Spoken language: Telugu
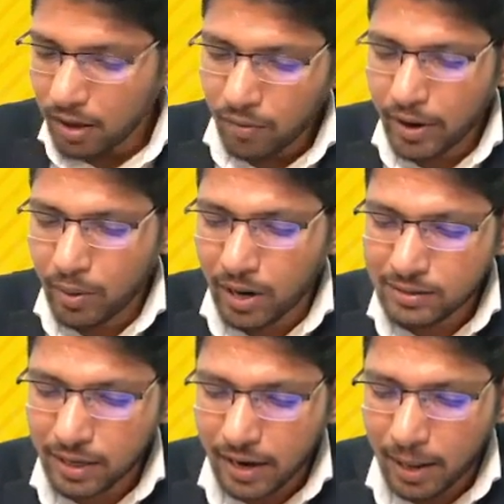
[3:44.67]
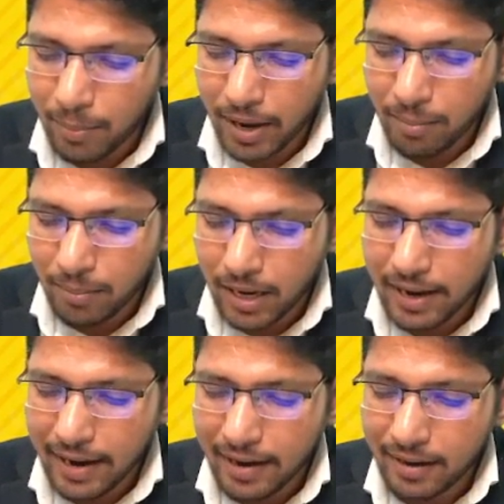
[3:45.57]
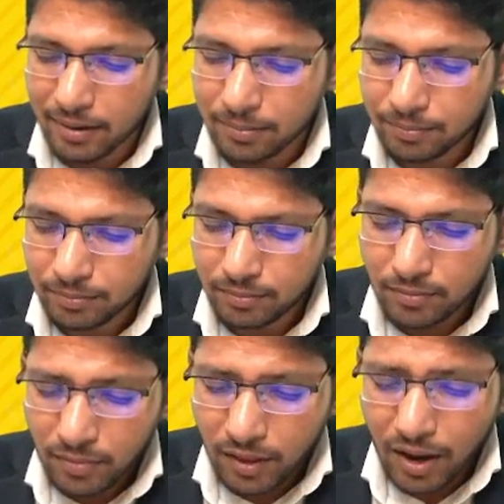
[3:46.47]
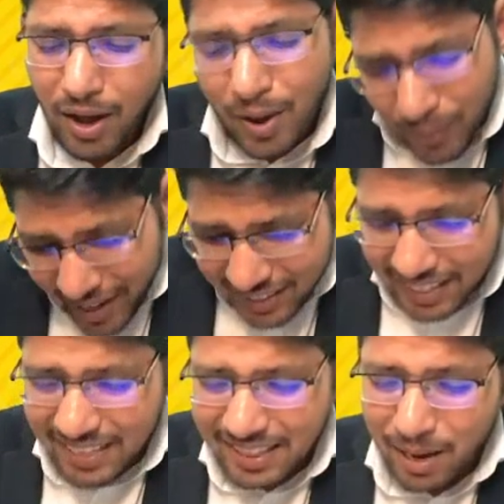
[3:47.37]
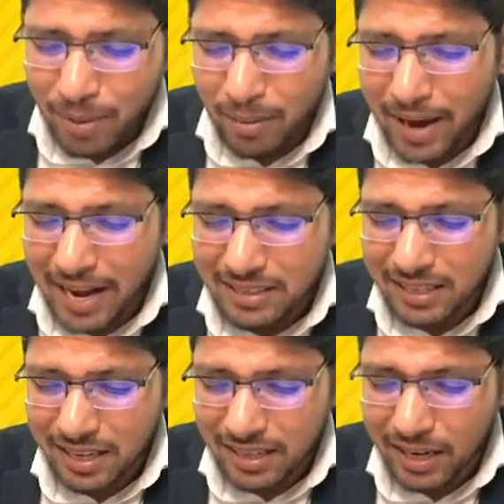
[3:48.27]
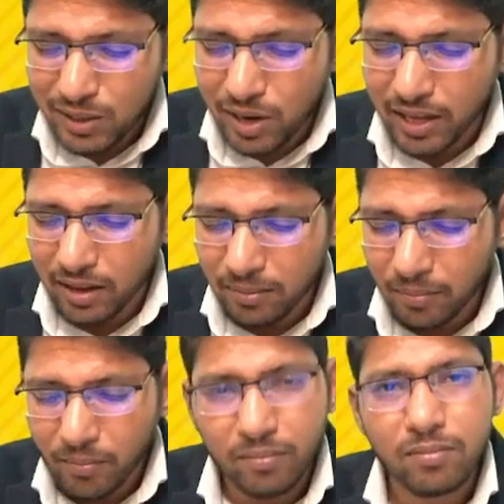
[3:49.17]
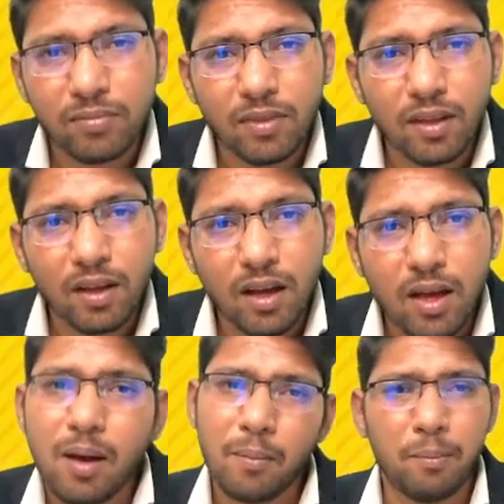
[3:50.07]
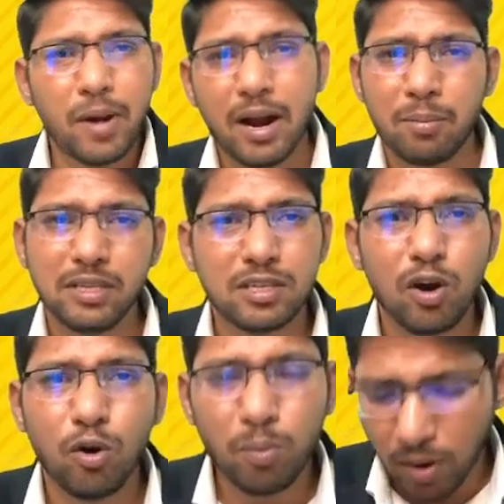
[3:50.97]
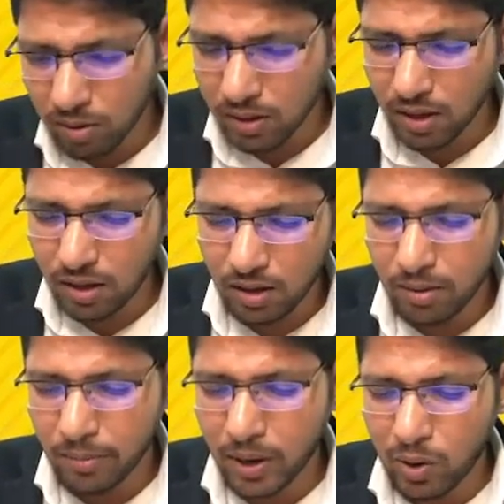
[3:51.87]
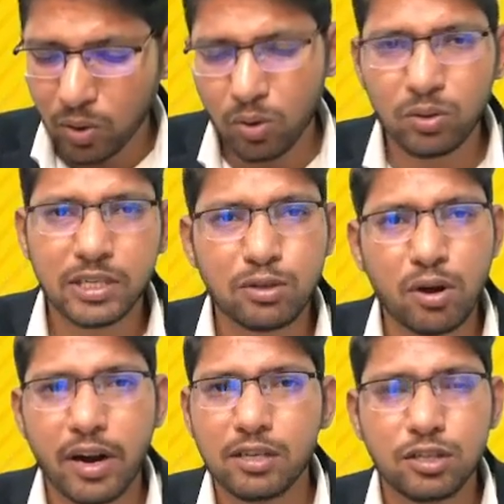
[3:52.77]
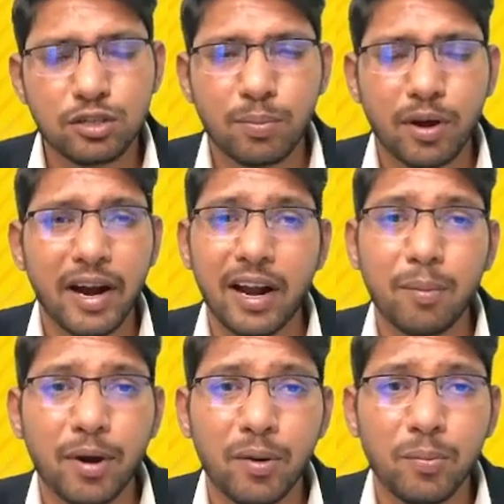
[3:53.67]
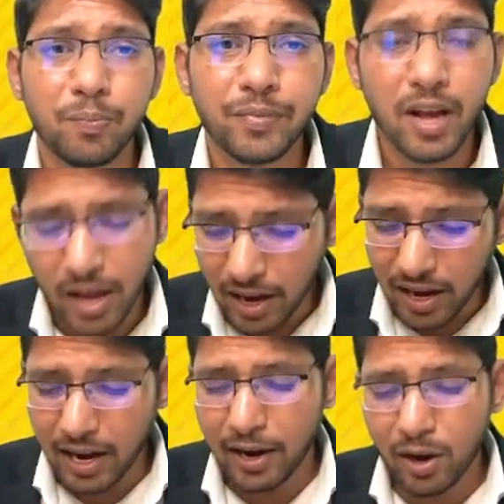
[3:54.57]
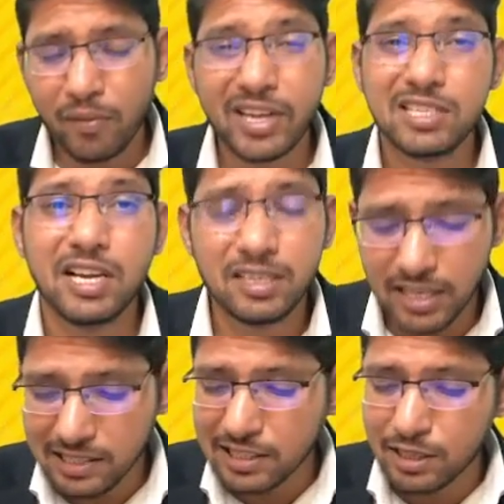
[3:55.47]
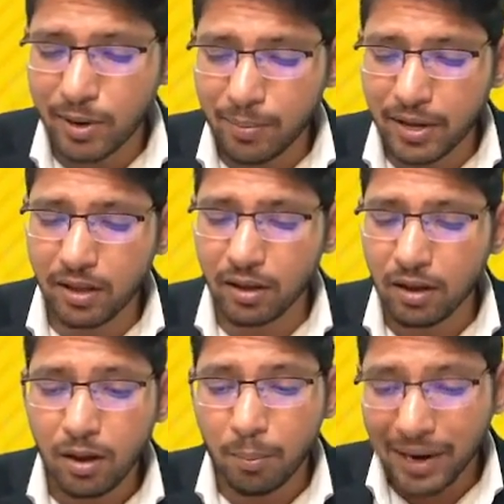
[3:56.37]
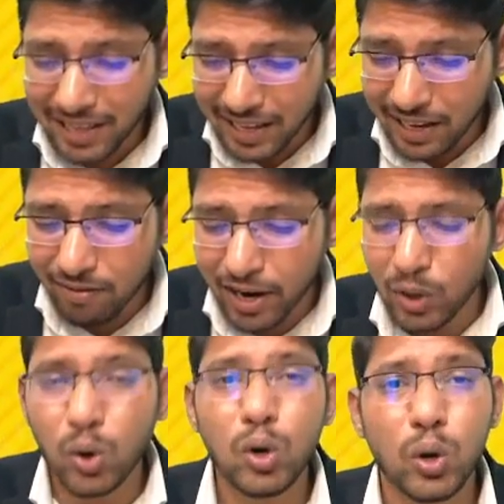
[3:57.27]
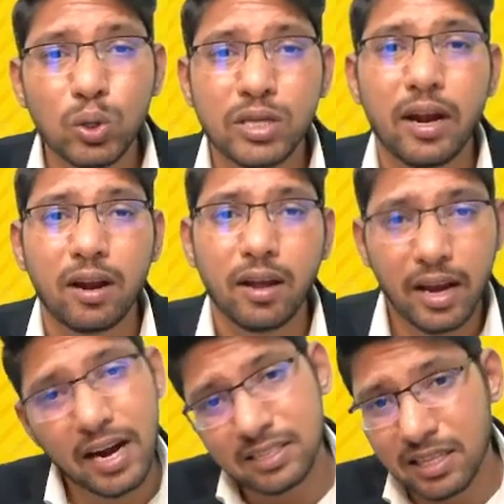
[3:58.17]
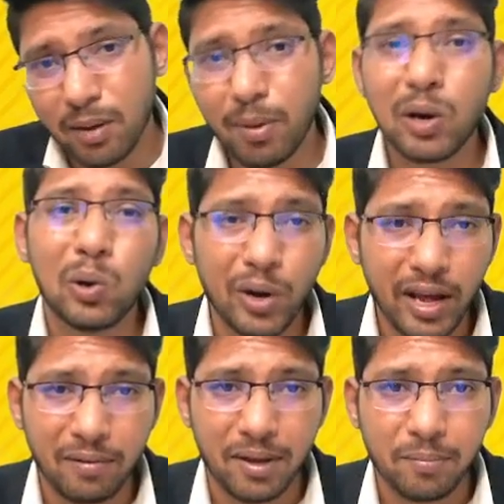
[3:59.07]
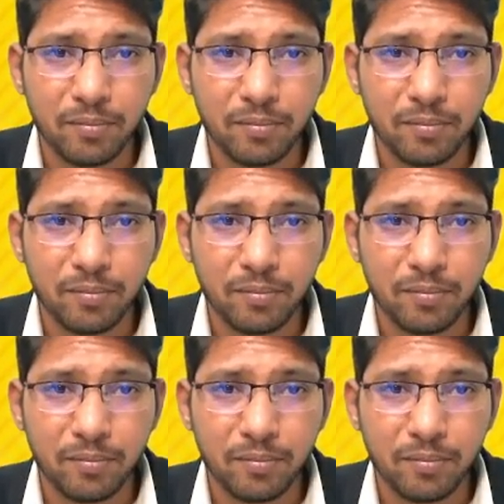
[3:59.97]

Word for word: వీడు ఉన్నాడు సార్ వీడు అబ్బాయి మేల్ క్యాండిడేట్ వీడికి తెలియదు ఈ అమ్మాయికి మ్యారేజ్ అయిందని తెలియదు వాడికి మేడం మంచిగా ఊపులో ఉంది మనోడు సెక్షువల్ రిలేషన్షిప్లోకి ఎంటర్ అయిపోయాడు లేటర్ ఆన్ వీడికి సెల్ జైలు శిక్ష పడిపోయేది బట్ హీ ఈవెన్ డోంట్ నో సార్ ఇలాంటి సందర్భాలు కూడా ఉండేవి